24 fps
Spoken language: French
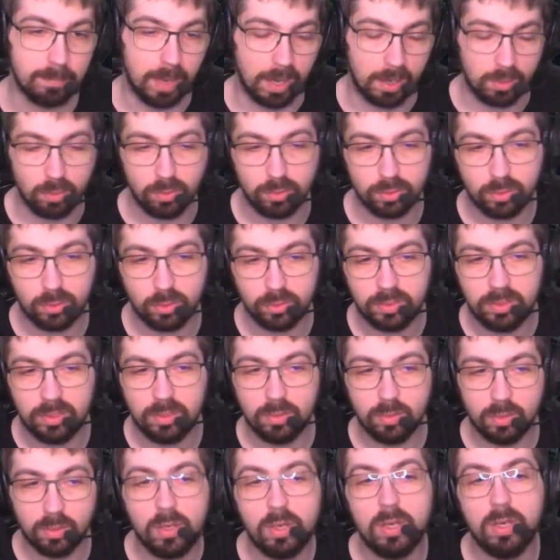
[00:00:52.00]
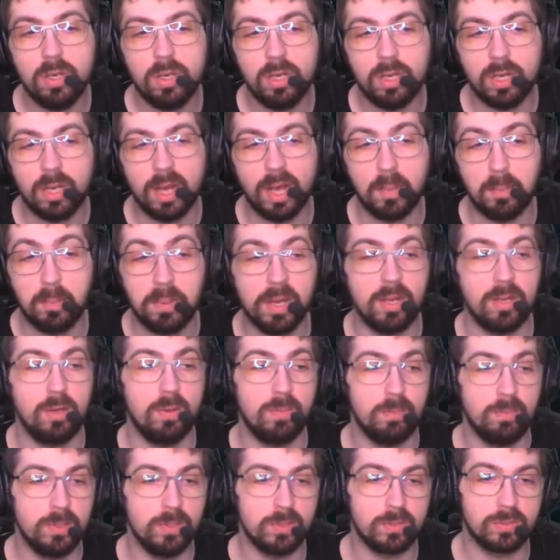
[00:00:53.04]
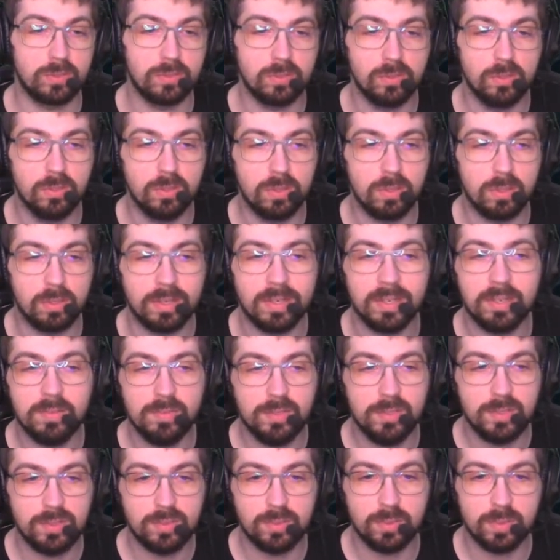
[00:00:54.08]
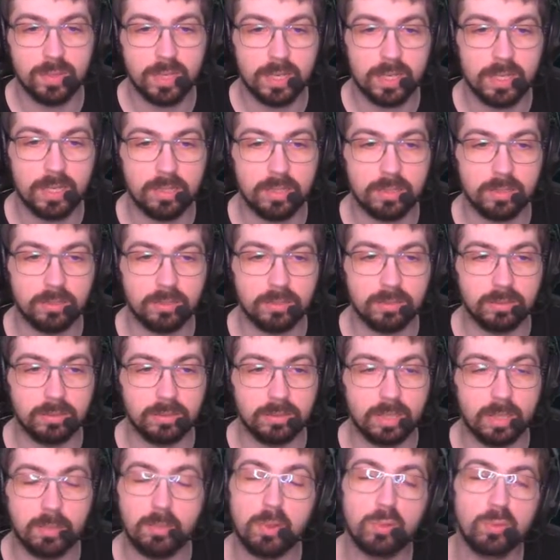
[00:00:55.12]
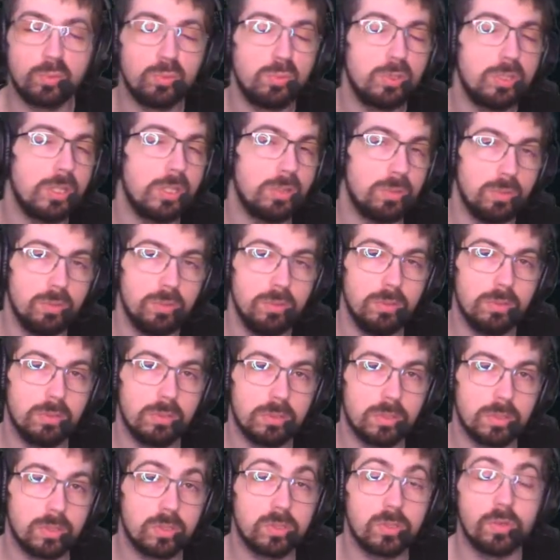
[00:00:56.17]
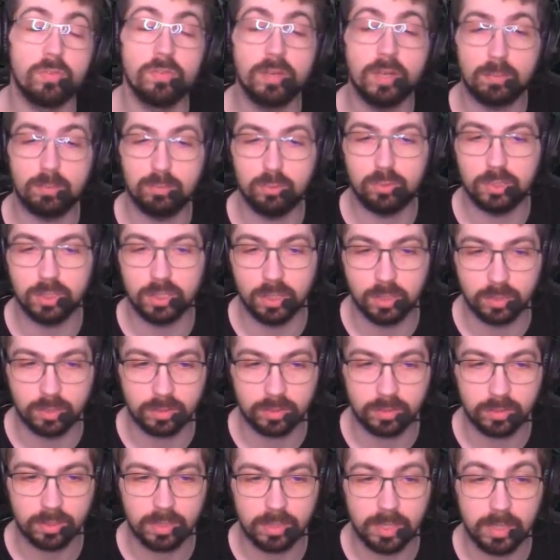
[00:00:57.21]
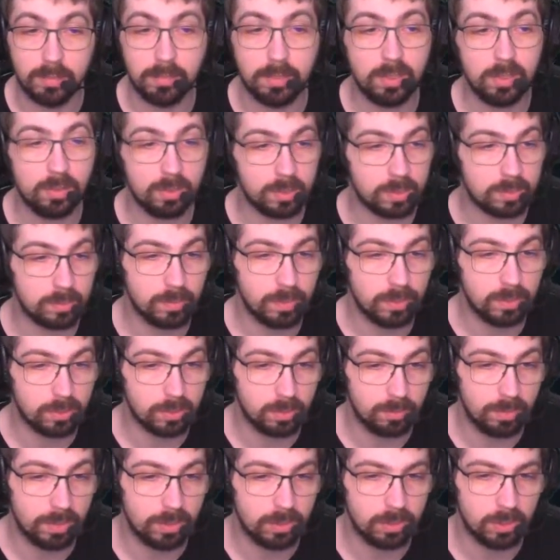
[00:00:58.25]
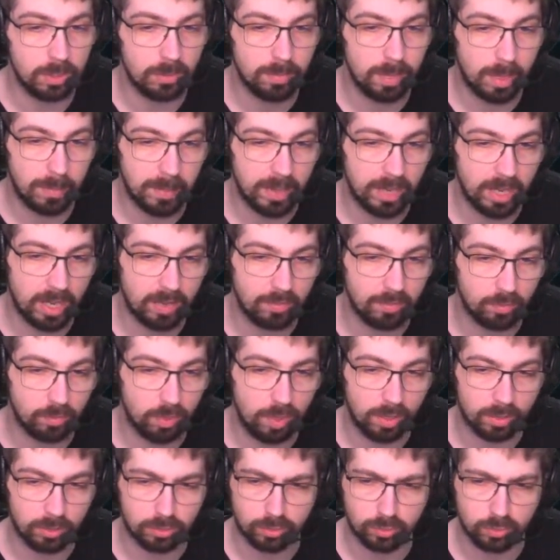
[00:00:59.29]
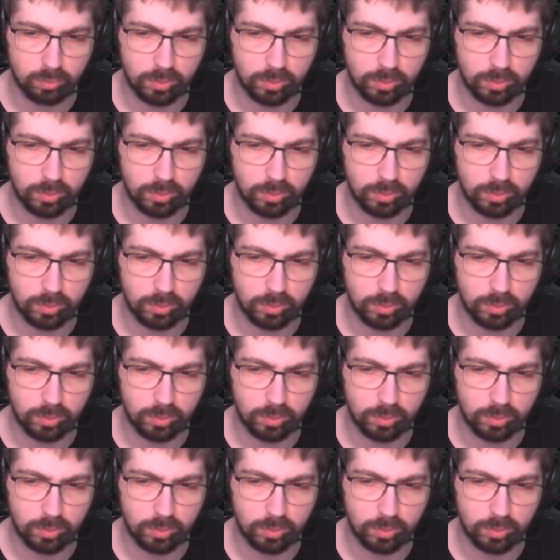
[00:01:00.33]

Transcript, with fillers: par contre, côté horreur, à part l'ambiance sonore et visuelle, ça m'en touchait une sans faire bouger l'autre. Et malheureusement, The Medium, après avoir